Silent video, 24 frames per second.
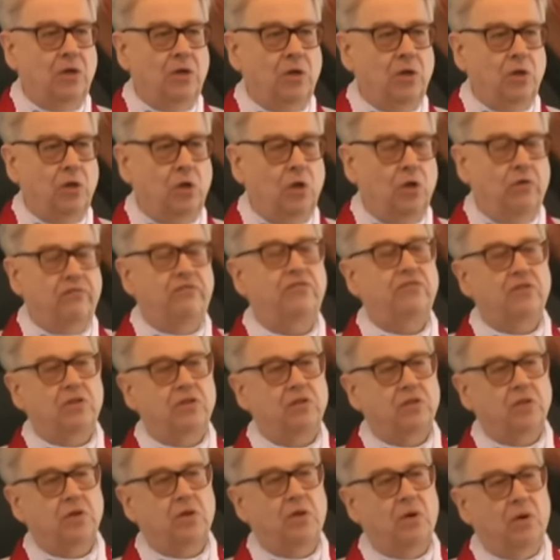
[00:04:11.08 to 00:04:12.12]
Luft
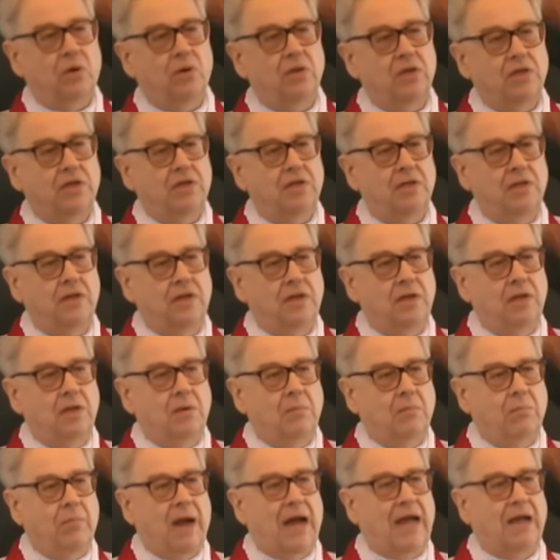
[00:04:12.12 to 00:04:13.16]
zu holen
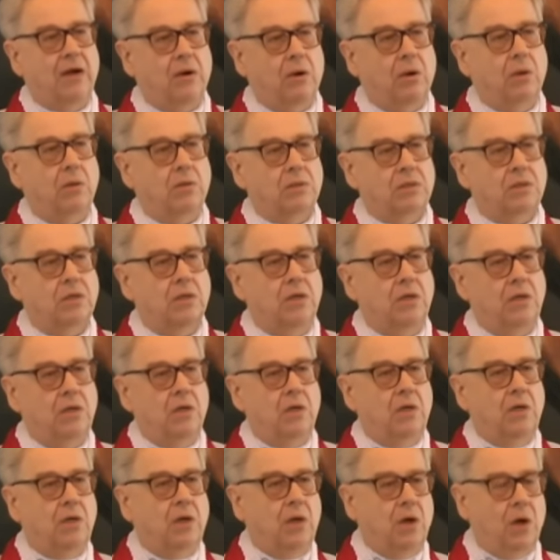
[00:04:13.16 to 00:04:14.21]
bei Rot.
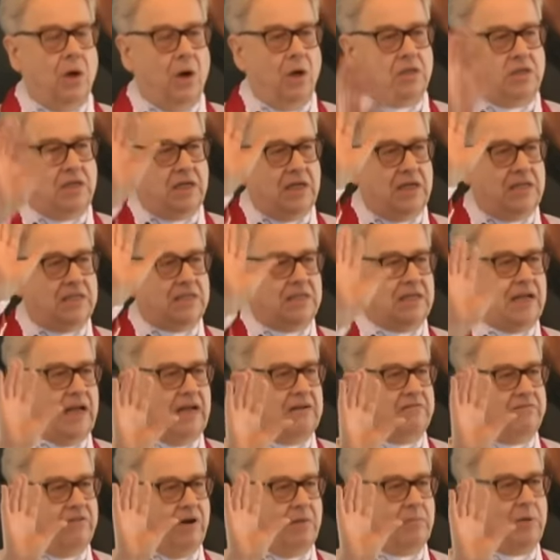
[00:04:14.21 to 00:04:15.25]
Rot ist
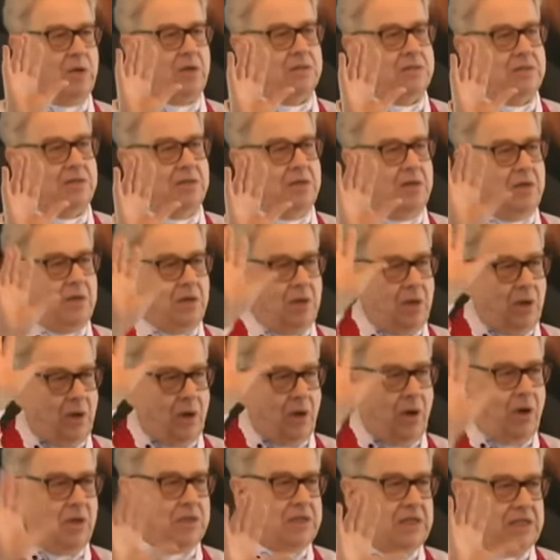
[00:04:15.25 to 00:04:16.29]
kein Verbot,
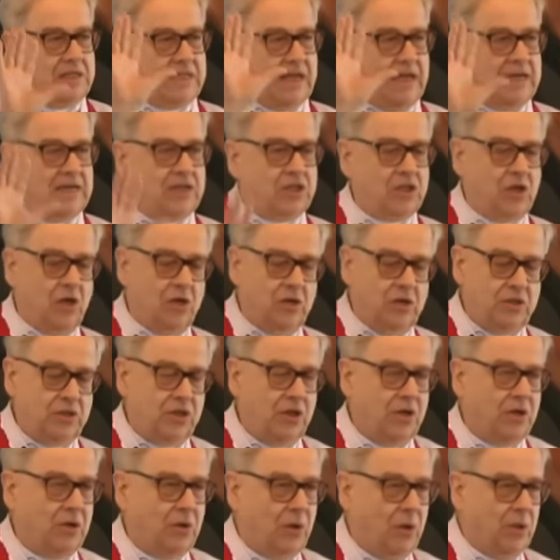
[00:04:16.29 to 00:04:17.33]
Rot ist eine
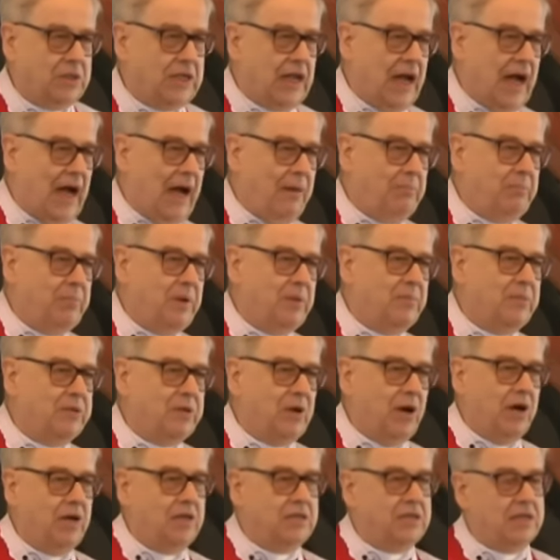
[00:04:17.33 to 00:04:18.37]
Chance, rote Ampel
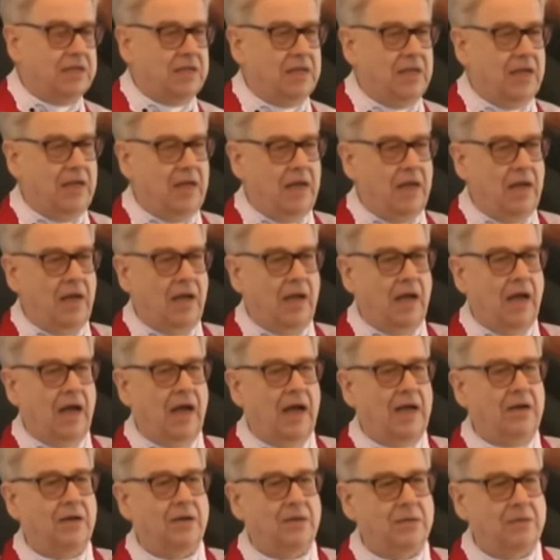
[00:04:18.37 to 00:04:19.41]
bedeutet,
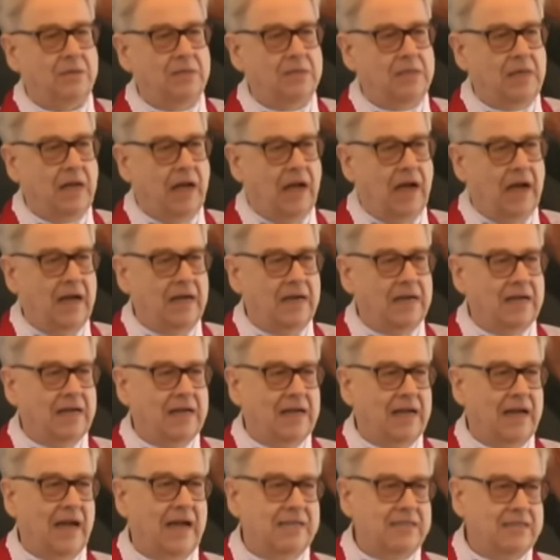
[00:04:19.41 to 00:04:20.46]
Hallo, der Heilige
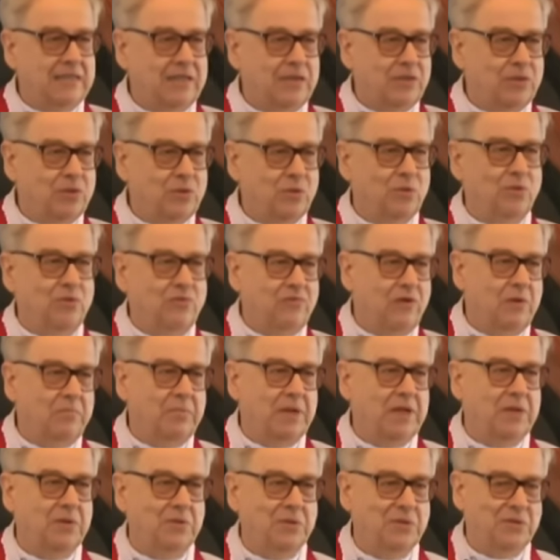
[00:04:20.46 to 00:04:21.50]
Geist sucht
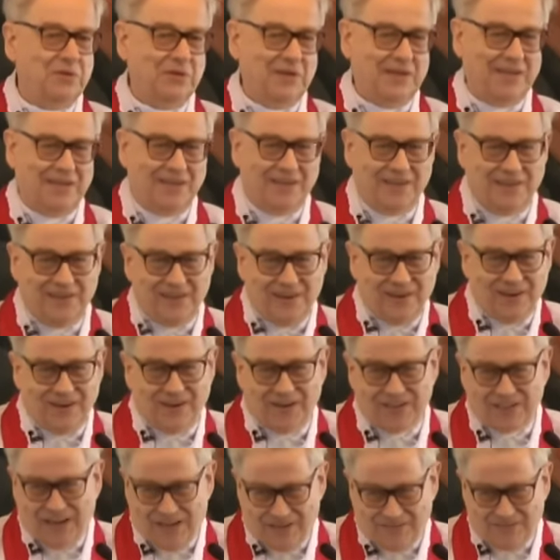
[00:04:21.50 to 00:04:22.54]
Verbindung zu Ihnen.
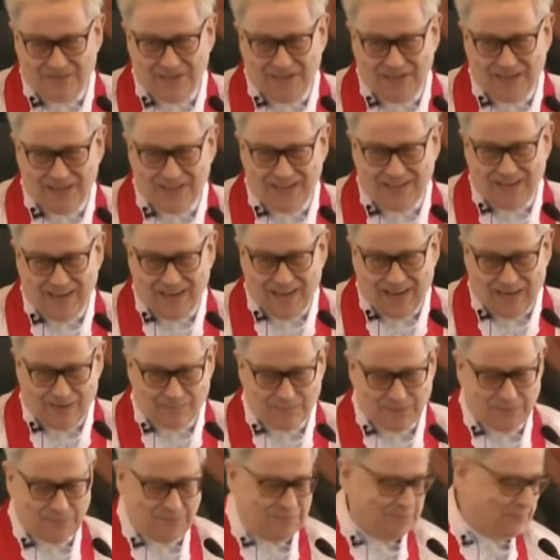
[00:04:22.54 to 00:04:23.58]
Gott helfe Ihnen.
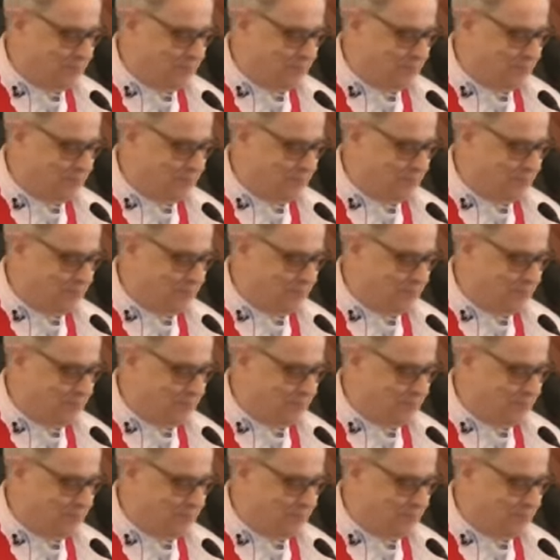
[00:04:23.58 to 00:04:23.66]
Amen.